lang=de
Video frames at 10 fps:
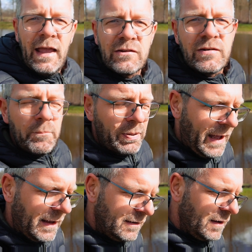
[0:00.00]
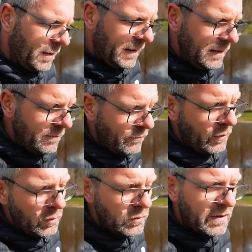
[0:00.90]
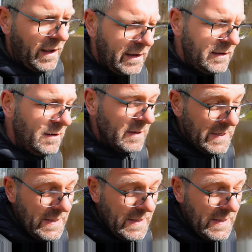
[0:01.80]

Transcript: Exemplare dabei, worunter ein